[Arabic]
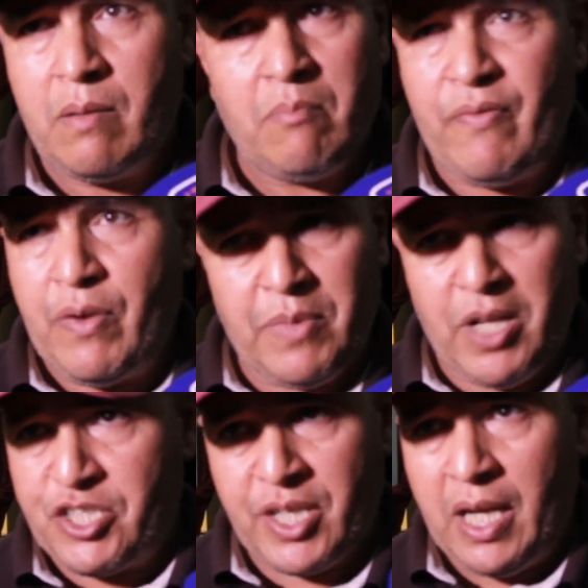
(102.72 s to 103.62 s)
ما
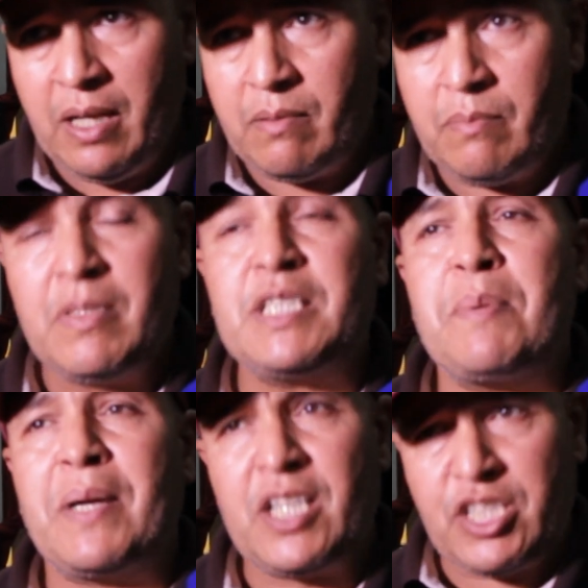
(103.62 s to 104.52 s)
فهمناش كاع
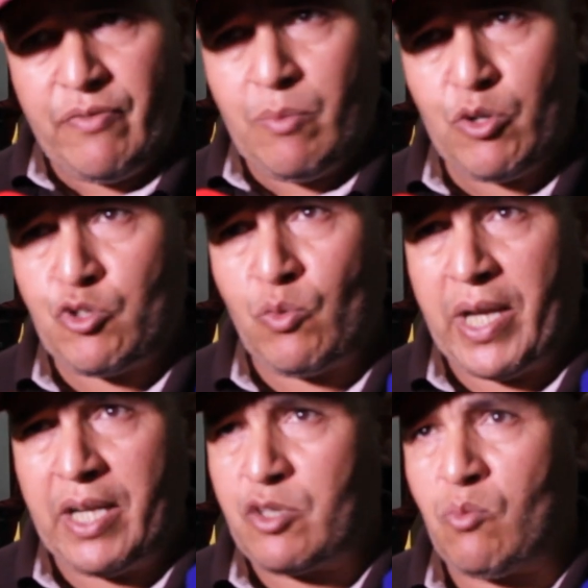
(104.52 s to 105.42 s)
تبكناش نفهموا شنو
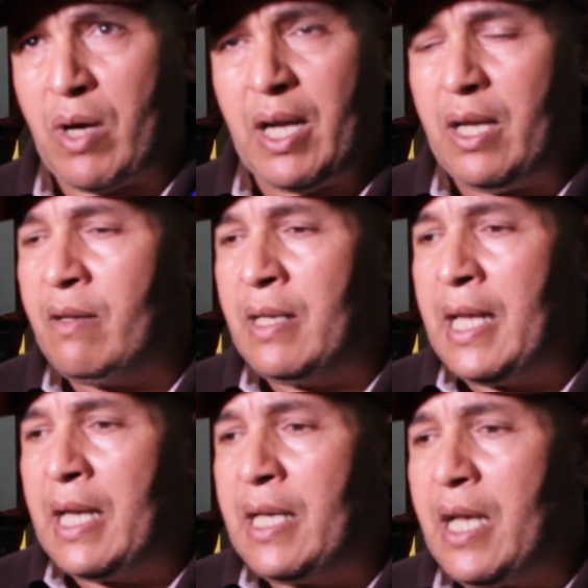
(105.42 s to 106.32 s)
كاين شنو واقع
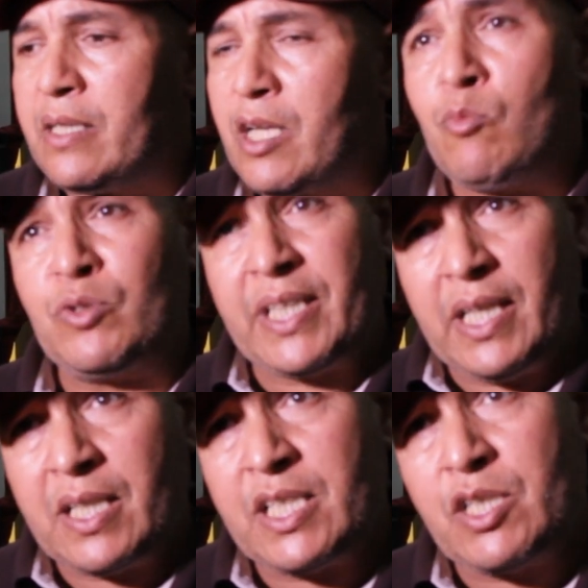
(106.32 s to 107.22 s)
لان
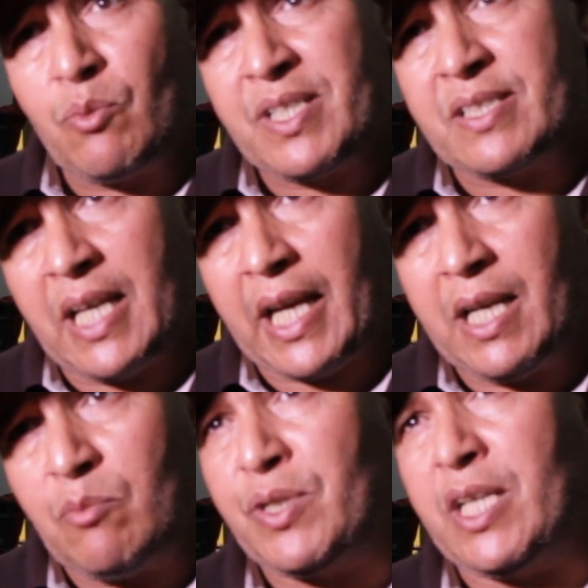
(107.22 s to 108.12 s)
المذكره ديال وزير
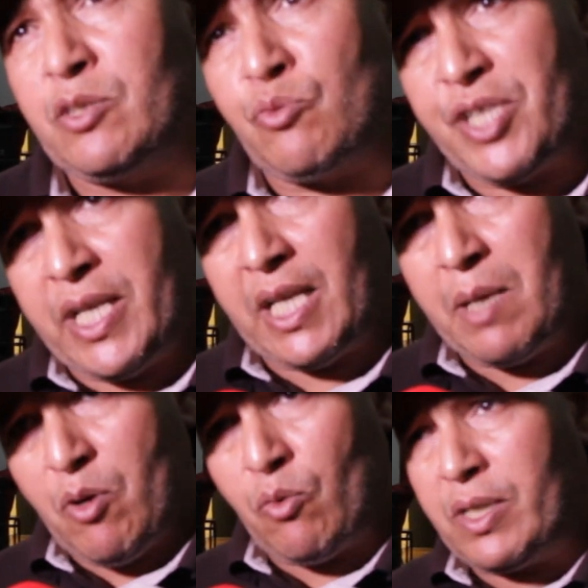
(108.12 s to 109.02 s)
الداخليه المذكره التوجيهيه
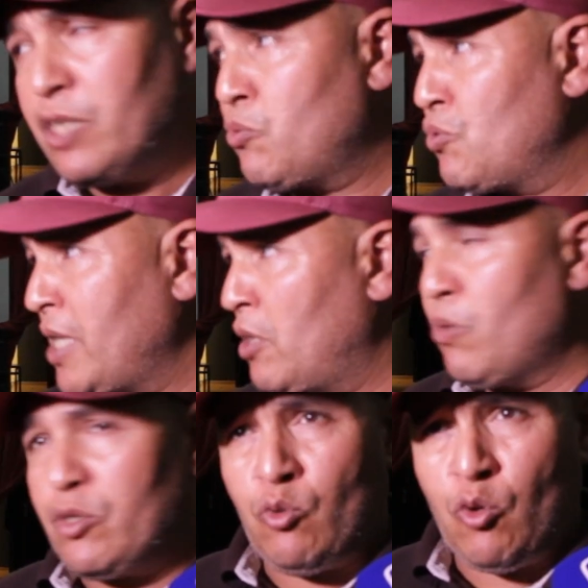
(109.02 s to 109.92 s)
كما قلت توجهات
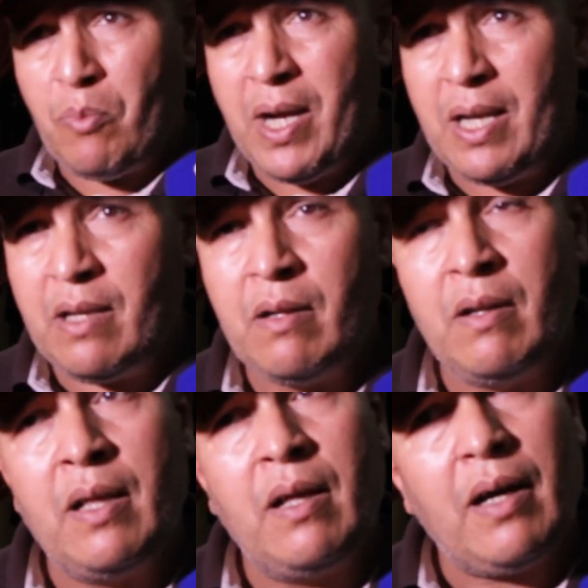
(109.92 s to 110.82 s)
للولايات والعمال
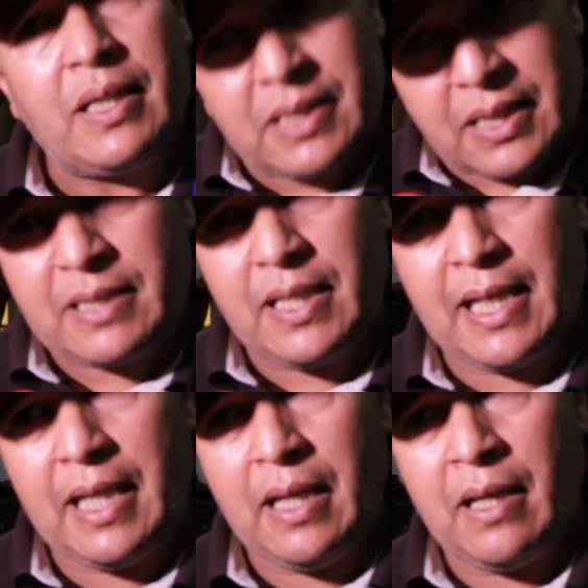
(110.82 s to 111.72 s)
اطرات
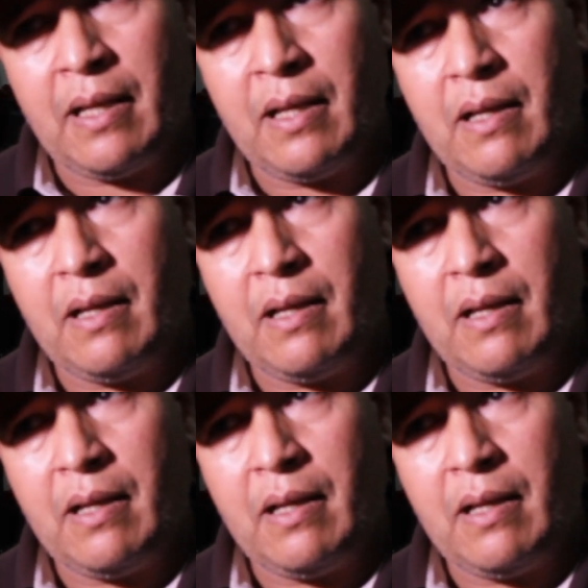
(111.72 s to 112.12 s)
هذا